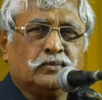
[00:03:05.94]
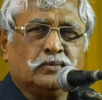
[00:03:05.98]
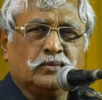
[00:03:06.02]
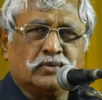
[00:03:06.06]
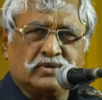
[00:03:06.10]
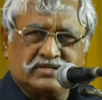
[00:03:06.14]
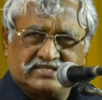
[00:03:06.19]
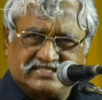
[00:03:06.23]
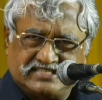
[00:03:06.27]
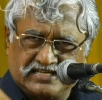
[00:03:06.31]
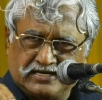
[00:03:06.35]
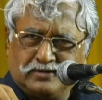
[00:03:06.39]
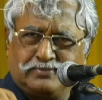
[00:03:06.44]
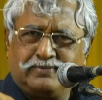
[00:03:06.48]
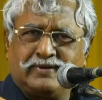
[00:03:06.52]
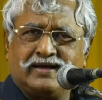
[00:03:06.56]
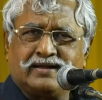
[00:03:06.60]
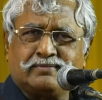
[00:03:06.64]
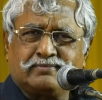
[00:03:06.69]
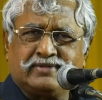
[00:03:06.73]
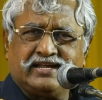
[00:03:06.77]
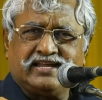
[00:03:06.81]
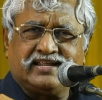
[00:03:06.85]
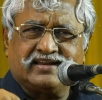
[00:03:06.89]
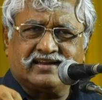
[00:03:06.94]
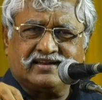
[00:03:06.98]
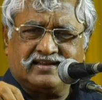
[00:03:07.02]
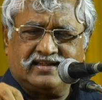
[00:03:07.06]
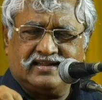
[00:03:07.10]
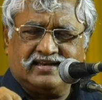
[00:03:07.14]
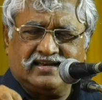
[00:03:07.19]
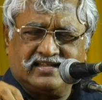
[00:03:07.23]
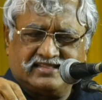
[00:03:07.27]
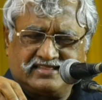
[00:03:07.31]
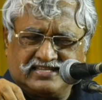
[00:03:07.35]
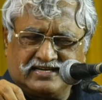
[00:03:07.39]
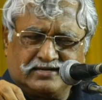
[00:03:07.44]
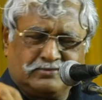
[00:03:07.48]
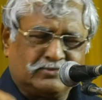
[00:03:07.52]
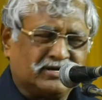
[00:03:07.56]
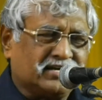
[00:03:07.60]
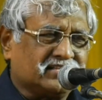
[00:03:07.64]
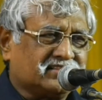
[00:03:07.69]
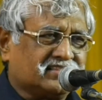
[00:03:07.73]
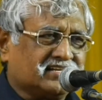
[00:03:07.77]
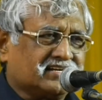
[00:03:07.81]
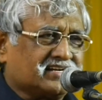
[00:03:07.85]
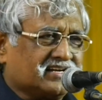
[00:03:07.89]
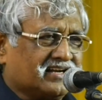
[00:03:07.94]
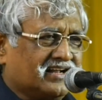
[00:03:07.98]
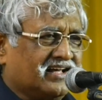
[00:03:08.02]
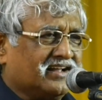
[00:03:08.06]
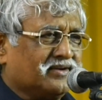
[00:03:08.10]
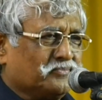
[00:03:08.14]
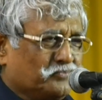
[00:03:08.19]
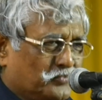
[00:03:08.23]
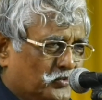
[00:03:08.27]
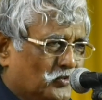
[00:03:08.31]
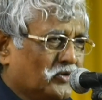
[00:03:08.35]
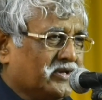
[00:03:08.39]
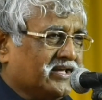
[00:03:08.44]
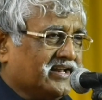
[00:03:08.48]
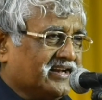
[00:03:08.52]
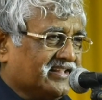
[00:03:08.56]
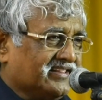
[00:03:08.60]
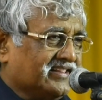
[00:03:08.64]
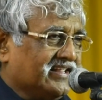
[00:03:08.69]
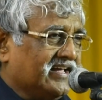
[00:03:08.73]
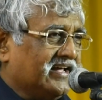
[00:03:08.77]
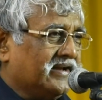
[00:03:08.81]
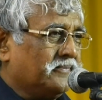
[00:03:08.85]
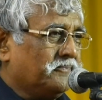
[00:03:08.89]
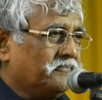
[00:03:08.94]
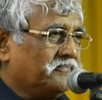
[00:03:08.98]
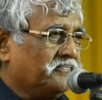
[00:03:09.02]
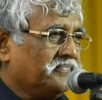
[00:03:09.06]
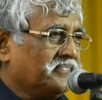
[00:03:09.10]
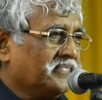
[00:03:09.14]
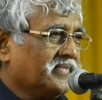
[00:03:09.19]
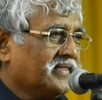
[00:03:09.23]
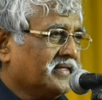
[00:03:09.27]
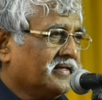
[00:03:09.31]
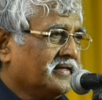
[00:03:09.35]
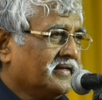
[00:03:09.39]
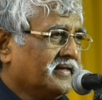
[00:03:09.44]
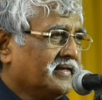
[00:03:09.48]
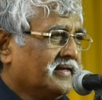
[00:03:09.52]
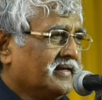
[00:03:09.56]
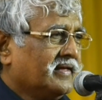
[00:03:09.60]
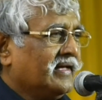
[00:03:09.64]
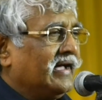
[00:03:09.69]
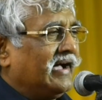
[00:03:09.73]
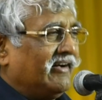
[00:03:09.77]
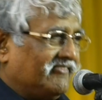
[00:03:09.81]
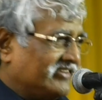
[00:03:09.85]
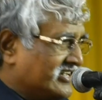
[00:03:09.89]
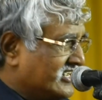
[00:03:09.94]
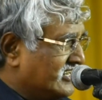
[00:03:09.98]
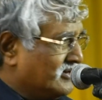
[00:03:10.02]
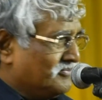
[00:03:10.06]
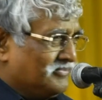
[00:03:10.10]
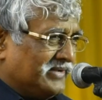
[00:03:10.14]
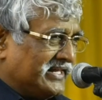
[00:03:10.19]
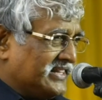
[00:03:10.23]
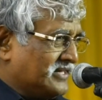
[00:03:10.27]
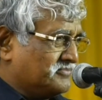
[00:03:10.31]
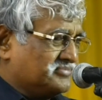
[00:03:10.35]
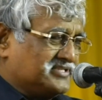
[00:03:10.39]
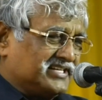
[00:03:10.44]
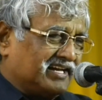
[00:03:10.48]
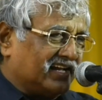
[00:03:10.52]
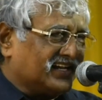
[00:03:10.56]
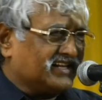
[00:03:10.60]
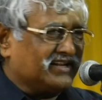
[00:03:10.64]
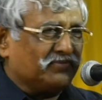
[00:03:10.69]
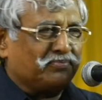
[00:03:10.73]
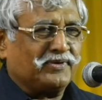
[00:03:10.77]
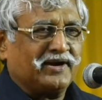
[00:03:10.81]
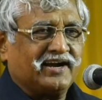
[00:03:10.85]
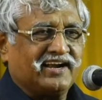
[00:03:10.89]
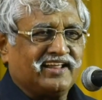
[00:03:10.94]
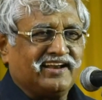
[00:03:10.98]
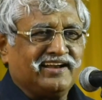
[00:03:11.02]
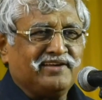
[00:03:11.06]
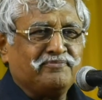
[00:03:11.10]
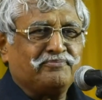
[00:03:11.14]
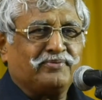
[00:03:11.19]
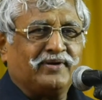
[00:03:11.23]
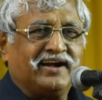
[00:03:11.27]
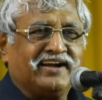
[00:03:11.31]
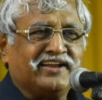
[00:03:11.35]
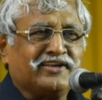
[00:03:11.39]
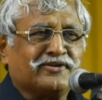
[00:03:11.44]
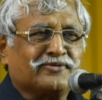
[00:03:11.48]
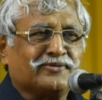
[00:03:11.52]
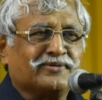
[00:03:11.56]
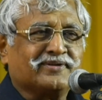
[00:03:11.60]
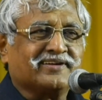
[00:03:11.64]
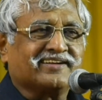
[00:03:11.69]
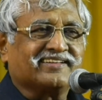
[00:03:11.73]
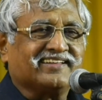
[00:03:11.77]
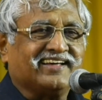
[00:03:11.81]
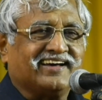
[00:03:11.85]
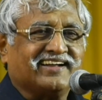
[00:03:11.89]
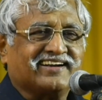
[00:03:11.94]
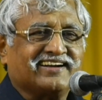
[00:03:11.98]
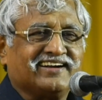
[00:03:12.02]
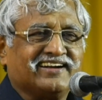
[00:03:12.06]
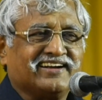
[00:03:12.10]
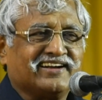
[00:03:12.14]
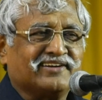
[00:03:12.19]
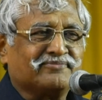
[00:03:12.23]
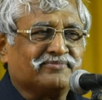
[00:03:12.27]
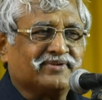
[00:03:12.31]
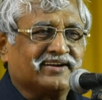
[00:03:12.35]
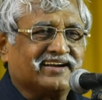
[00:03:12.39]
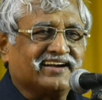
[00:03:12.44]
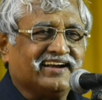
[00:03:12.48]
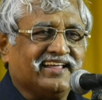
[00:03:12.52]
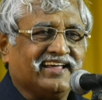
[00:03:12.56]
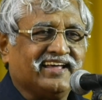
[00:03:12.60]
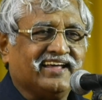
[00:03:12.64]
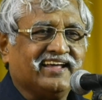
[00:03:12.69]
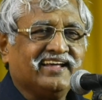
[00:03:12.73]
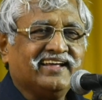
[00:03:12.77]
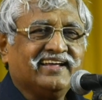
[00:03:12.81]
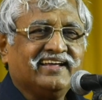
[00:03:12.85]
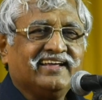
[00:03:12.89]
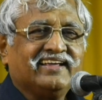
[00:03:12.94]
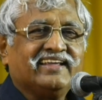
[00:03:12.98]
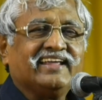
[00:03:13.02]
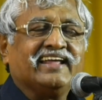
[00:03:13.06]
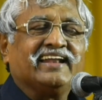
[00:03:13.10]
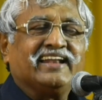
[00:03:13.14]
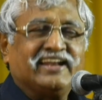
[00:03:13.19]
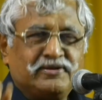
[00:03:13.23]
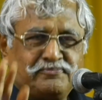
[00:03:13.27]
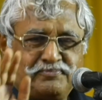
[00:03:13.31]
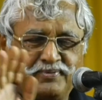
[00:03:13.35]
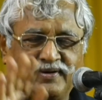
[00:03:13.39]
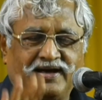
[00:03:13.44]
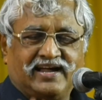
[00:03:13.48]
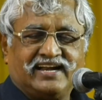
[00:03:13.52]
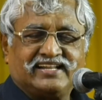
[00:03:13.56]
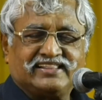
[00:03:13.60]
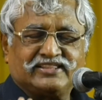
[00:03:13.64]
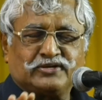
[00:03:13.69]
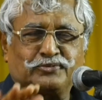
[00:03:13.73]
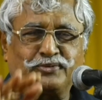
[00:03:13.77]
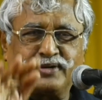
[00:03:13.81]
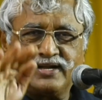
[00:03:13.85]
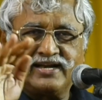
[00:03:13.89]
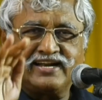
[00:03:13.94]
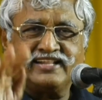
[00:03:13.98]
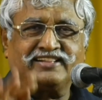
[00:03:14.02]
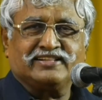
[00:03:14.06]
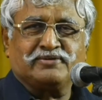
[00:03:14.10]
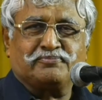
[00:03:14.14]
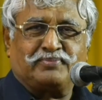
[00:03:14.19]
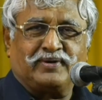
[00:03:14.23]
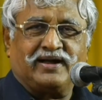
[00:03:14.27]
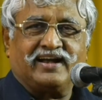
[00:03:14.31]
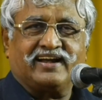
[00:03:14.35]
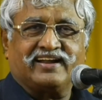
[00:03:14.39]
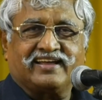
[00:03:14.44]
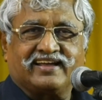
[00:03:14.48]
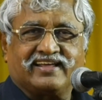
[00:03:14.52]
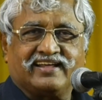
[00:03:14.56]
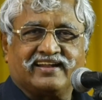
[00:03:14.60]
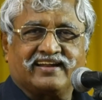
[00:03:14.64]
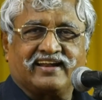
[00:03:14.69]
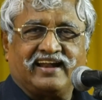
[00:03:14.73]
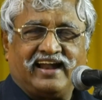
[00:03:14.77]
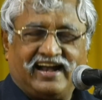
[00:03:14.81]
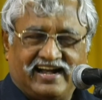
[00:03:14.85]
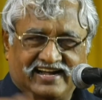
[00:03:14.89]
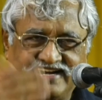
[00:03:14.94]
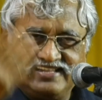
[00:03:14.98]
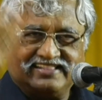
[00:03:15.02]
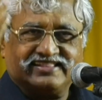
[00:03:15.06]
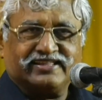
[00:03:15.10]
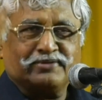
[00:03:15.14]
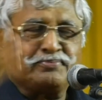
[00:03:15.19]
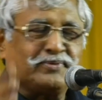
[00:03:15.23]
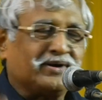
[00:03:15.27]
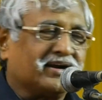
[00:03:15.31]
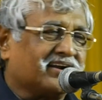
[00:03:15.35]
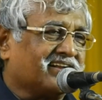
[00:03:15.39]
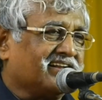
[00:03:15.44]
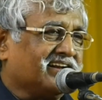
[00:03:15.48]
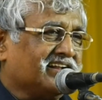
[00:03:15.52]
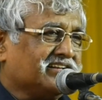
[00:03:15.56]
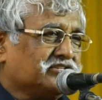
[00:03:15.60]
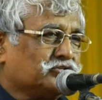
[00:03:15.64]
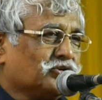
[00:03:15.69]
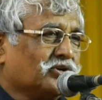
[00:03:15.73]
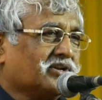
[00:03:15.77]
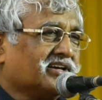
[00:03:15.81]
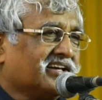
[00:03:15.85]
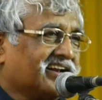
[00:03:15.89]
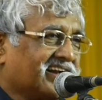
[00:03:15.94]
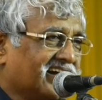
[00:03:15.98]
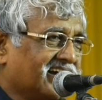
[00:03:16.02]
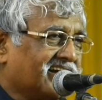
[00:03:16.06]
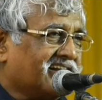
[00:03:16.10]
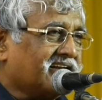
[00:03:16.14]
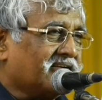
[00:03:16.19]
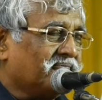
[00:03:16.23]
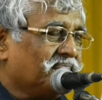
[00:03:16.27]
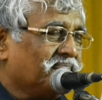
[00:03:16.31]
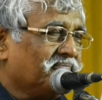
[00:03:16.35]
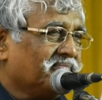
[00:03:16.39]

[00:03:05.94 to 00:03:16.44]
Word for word: ஒரு சிறுபான்மையினர் இல்ல திருமணத்திற்கு நான் போயிருந்தேன் அவர்கள் மதம் சார்ந்த பாடலை பாடிக்கொண்டிருந்தார்கள் நண்பர்களே என்னை பார்த்தவுடன் அந்த பாடகர் அடுத்த பாடலை சொல்லுகிறார்